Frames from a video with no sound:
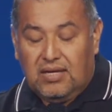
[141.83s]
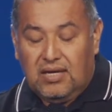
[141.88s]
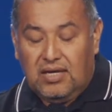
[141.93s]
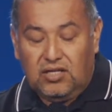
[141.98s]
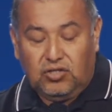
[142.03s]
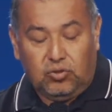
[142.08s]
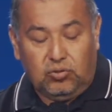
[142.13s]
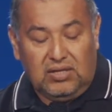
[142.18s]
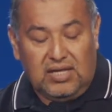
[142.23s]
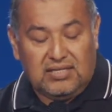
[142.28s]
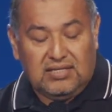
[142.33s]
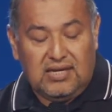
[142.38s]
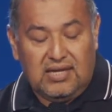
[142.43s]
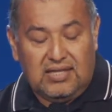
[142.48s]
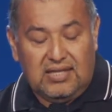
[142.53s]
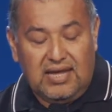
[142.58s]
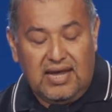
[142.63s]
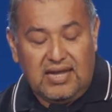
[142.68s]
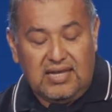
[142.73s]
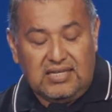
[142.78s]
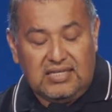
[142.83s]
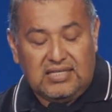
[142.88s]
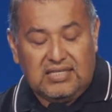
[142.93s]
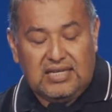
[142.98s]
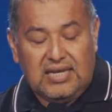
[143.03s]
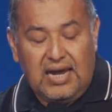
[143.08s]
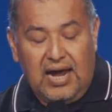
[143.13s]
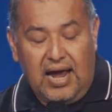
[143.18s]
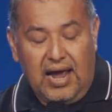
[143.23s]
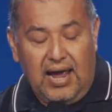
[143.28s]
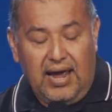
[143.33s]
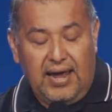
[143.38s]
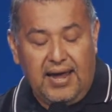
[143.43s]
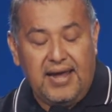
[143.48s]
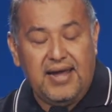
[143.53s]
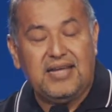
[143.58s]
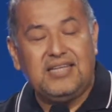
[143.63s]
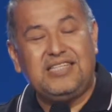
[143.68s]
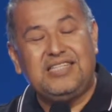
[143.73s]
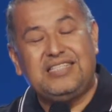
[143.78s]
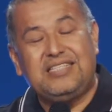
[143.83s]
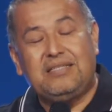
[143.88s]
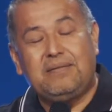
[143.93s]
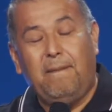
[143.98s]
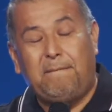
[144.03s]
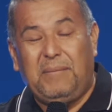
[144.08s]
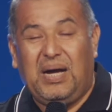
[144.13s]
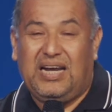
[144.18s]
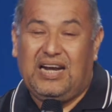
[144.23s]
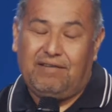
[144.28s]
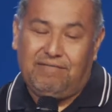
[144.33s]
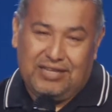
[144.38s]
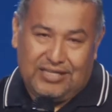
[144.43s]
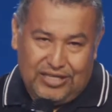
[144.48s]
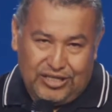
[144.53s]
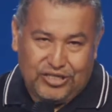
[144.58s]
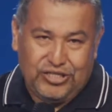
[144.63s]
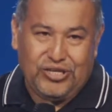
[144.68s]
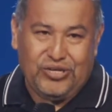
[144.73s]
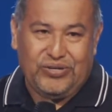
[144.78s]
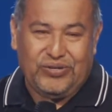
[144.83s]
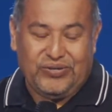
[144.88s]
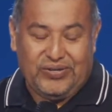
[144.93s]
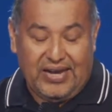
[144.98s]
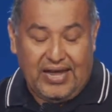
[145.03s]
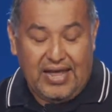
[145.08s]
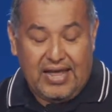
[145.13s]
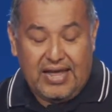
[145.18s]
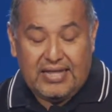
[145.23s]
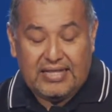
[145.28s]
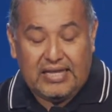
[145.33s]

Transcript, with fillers: Y su descendencia es para bendición.